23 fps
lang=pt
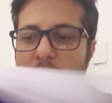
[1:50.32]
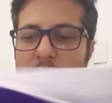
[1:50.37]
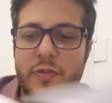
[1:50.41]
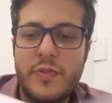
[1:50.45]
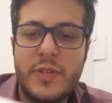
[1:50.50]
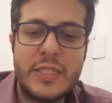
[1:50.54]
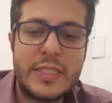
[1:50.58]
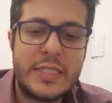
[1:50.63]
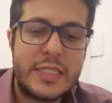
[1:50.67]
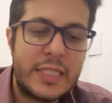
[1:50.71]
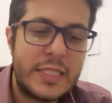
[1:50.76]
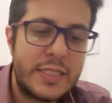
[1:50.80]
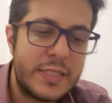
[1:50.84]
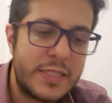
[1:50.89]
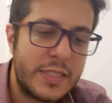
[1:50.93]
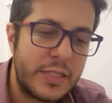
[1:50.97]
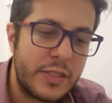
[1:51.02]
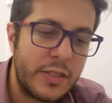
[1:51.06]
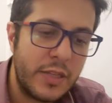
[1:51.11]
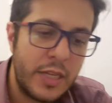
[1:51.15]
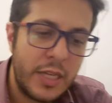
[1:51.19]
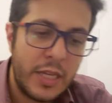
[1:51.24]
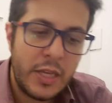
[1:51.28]
livro, ele diz
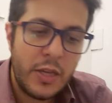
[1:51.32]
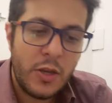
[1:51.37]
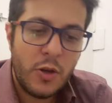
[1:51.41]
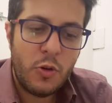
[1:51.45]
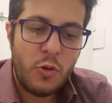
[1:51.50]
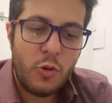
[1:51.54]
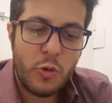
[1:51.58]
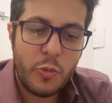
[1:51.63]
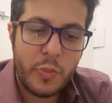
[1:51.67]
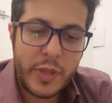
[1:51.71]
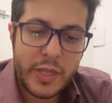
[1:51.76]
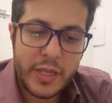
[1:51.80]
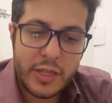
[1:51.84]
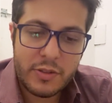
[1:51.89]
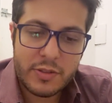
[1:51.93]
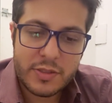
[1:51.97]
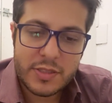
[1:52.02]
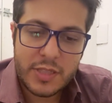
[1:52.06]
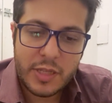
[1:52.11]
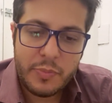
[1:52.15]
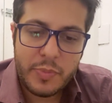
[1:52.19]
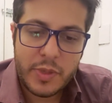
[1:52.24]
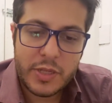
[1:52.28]
assim: O menino
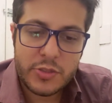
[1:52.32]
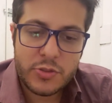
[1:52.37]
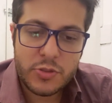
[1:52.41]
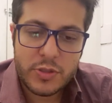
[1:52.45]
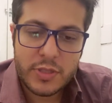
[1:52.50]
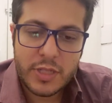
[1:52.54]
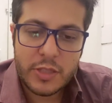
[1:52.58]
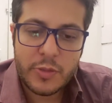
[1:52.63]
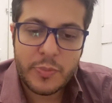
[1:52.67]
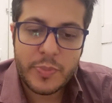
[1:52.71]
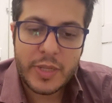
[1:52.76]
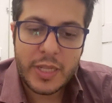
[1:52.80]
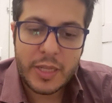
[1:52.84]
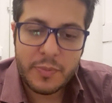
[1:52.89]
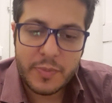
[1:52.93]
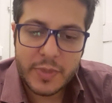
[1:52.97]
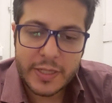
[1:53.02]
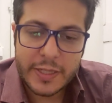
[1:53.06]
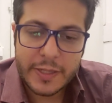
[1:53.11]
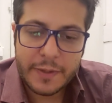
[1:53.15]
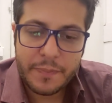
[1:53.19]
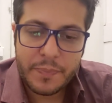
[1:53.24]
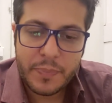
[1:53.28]
está apaixonado pela
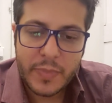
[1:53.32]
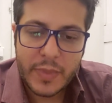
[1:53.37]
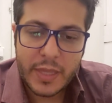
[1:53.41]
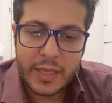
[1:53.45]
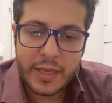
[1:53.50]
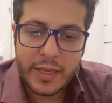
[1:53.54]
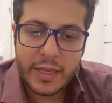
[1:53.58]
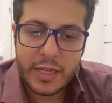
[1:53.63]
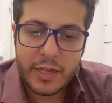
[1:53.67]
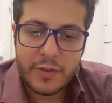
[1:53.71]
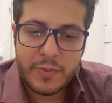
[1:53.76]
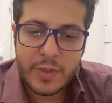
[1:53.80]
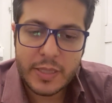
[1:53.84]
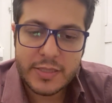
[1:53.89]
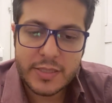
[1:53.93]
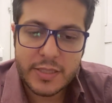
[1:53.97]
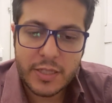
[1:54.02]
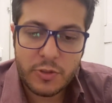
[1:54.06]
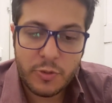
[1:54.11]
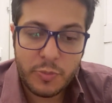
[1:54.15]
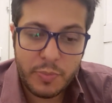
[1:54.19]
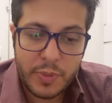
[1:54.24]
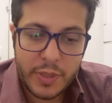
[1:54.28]
mãe e quer
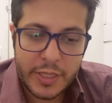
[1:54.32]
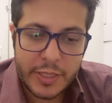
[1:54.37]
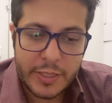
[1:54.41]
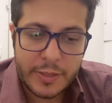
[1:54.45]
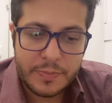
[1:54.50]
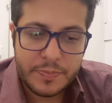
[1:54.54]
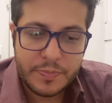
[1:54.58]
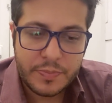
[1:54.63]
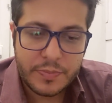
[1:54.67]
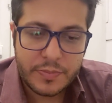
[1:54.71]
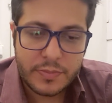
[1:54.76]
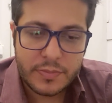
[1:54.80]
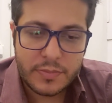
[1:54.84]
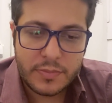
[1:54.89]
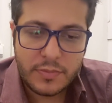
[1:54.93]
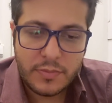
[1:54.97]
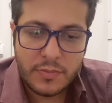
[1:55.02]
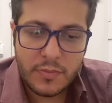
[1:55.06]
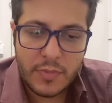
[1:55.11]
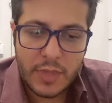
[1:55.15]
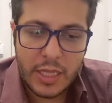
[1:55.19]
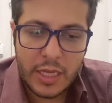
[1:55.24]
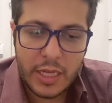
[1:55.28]
afastar o pai.
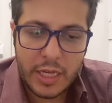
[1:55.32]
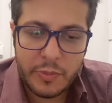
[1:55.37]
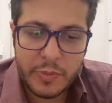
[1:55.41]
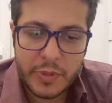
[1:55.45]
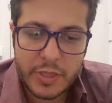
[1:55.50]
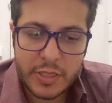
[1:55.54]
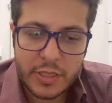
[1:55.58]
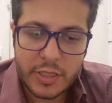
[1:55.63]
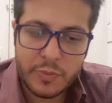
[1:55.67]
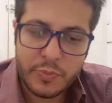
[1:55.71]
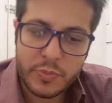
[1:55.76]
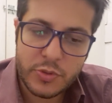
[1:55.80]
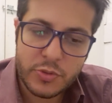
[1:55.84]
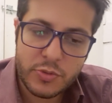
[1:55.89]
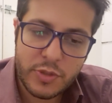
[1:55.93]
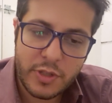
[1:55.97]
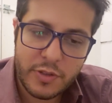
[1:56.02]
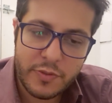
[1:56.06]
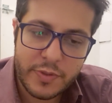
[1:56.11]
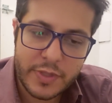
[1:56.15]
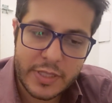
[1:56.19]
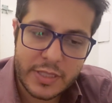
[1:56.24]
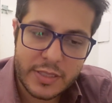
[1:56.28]
A menina, por
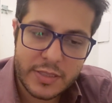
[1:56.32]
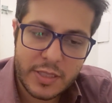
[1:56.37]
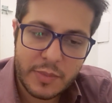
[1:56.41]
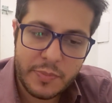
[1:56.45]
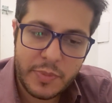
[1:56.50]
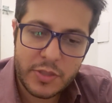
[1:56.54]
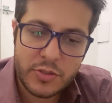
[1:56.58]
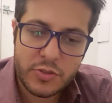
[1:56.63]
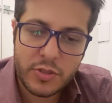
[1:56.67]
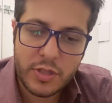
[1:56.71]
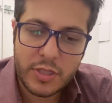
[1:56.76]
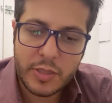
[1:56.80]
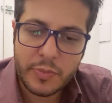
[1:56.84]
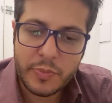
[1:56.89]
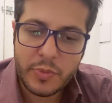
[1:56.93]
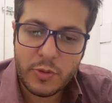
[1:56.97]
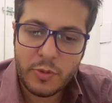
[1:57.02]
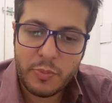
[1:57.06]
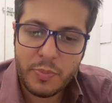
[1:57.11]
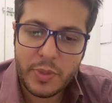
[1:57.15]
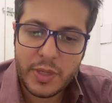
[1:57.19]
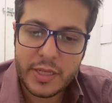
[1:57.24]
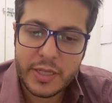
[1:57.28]
sua vez, é apaixonada
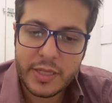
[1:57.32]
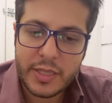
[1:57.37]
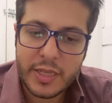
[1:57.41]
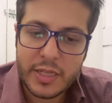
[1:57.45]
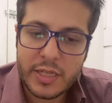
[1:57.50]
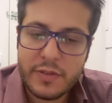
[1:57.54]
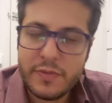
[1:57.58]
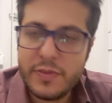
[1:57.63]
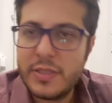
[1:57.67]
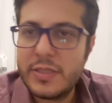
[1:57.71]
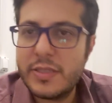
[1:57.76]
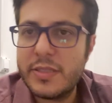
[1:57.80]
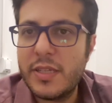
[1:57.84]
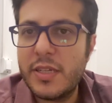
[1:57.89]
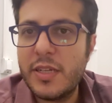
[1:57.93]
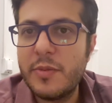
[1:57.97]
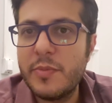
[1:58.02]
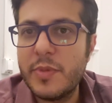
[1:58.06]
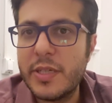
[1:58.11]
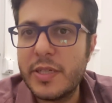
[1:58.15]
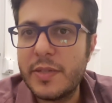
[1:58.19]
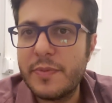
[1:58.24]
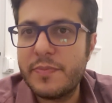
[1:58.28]
pelo pai, quer afastar a
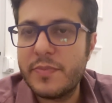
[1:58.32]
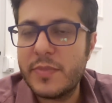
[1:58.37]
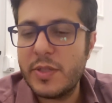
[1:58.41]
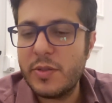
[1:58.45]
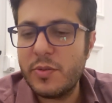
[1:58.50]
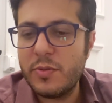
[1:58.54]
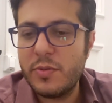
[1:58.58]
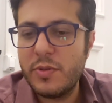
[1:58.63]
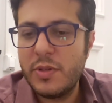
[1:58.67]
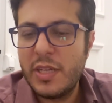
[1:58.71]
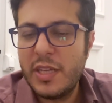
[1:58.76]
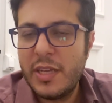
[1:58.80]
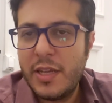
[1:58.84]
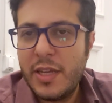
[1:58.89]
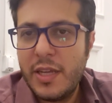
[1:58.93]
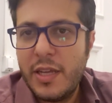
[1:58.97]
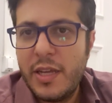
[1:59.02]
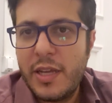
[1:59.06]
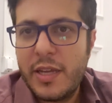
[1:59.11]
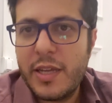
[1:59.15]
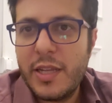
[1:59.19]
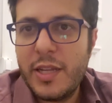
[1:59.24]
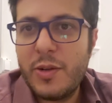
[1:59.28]
mãe. Então,
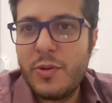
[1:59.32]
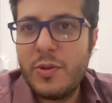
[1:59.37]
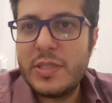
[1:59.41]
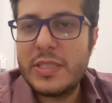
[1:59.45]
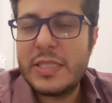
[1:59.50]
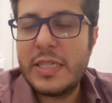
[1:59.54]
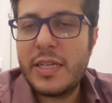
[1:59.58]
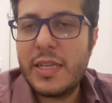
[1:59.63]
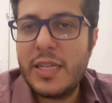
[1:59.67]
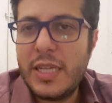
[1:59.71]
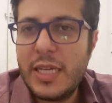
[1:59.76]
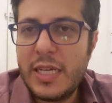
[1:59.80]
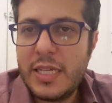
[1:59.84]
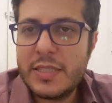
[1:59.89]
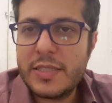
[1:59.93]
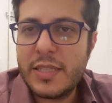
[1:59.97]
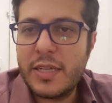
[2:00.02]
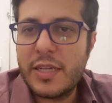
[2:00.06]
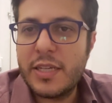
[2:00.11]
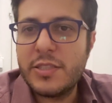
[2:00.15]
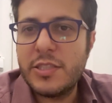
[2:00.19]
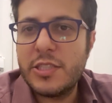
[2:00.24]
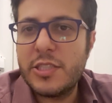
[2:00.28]
aquela coisa
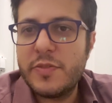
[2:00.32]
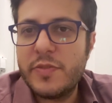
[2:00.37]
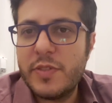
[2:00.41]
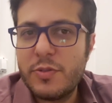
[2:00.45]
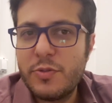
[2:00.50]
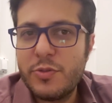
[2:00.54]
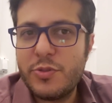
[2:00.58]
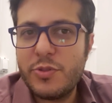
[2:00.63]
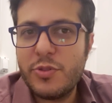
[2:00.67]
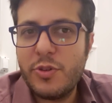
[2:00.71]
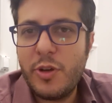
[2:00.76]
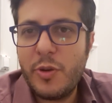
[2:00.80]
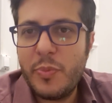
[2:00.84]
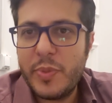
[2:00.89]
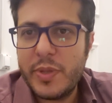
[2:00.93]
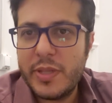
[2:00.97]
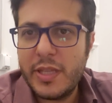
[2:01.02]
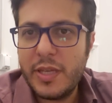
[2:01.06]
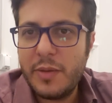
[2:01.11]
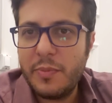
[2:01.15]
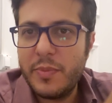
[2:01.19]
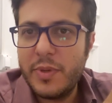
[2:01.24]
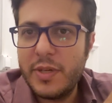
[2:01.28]
clássica que a gente vê no shopping,
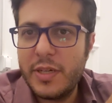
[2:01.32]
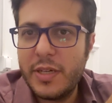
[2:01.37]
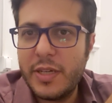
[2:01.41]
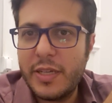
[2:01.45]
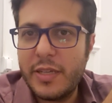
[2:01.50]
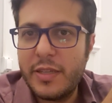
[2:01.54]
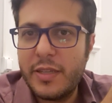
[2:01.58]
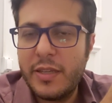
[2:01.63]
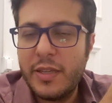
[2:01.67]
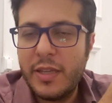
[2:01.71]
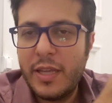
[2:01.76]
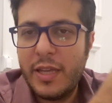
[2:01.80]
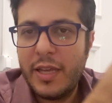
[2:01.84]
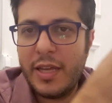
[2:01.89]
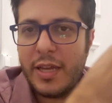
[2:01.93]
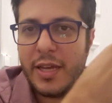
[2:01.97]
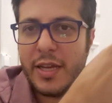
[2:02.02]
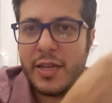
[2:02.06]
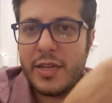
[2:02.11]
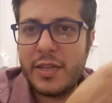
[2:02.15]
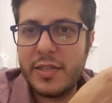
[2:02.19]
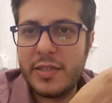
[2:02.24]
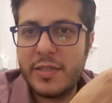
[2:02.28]
né? A mãe,
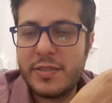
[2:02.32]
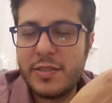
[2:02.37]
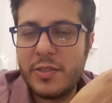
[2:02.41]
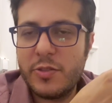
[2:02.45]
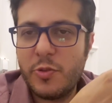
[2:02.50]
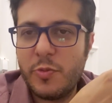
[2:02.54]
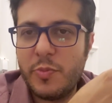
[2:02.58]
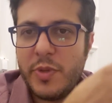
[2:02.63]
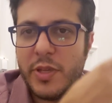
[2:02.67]
a criança no